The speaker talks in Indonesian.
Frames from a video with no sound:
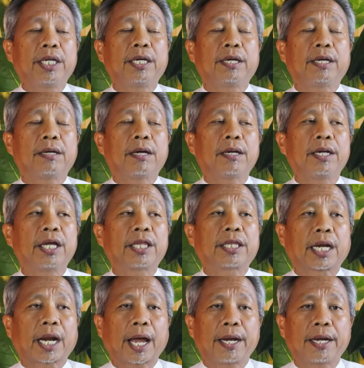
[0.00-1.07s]
di di
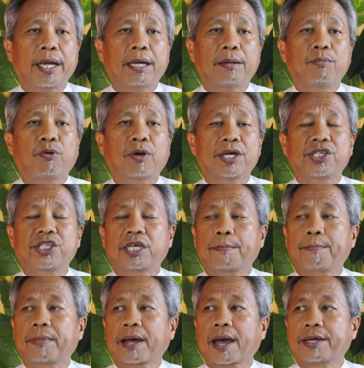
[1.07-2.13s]
training, bukan
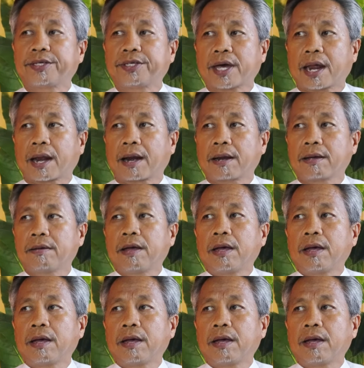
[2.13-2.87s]
siap mengajar.